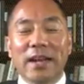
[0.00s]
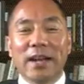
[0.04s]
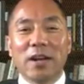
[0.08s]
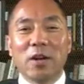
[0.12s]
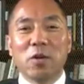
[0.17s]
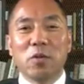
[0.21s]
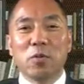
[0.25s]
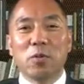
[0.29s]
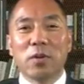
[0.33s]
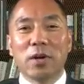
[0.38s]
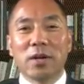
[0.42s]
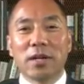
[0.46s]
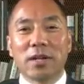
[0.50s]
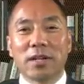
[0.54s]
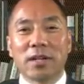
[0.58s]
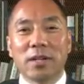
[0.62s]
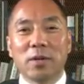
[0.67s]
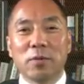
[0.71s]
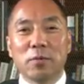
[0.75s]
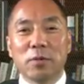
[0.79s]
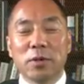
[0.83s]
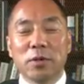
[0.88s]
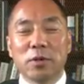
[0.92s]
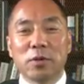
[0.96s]
而我
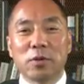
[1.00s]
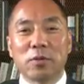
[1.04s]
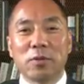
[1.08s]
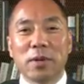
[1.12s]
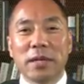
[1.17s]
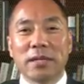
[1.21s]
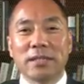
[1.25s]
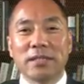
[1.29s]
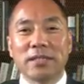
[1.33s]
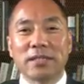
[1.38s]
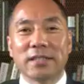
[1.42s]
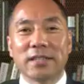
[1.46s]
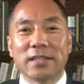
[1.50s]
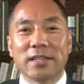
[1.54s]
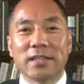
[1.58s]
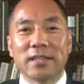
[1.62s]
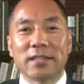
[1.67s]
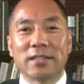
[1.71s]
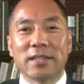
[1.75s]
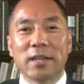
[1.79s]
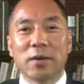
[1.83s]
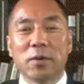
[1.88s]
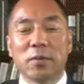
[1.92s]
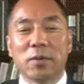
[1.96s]
跟我有关系的
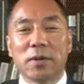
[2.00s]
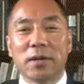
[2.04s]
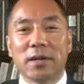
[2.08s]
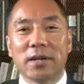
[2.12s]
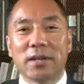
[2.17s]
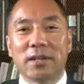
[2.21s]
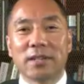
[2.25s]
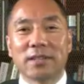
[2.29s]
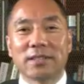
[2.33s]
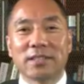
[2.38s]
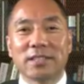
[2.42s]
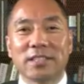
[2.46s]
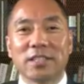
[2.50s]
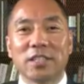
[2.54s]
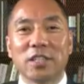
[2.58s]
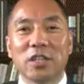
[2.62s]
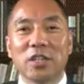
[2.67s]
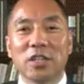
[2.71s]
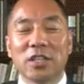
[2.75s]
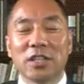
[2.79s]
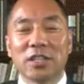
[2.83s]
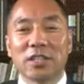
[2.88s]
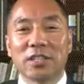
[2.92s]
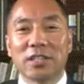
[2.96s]
和在我经
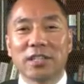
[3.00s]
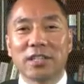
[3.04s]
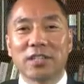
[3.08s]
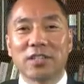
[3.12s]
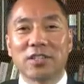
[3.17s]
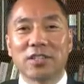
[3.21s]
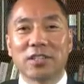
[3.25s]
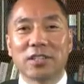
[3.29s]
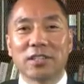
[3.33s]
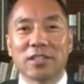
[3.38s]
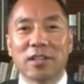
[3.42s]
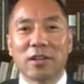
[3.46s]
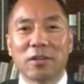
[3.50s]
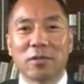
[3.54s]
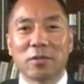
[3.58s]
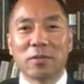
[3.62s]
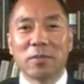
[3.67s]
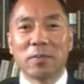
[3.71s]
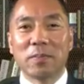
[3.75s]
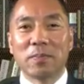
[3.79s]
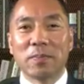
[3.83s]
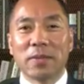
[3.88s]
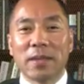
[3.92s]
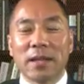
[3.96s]
历的这些事情当
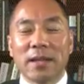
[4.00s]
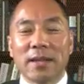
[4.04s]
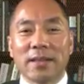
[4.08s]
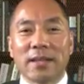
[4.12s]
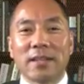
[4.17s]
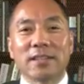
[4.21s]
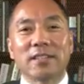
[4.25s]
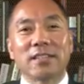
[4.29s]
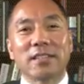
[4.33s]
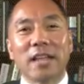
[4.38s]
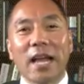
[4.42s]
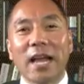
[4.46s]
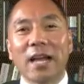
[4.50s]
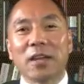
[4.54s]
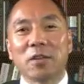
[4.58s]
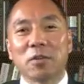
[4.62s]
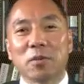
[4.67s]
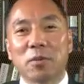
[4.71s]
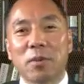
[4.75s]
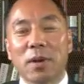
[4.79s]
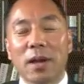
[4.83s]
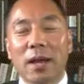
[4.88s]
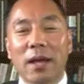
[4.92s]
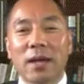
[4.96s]
中，那是太
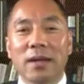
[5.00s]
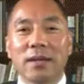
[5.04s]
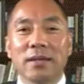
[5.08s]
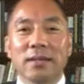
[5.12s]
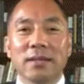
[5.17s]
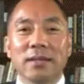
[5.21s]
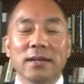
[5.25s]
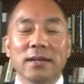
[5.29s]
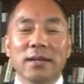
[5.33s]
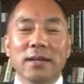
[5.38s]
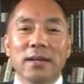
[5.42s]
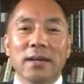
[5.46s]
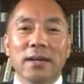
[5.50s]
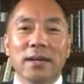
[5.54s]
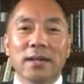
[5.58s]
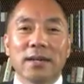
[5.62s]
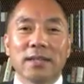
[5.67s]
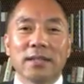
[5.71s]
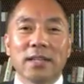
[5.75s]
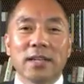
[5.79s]
多了啊！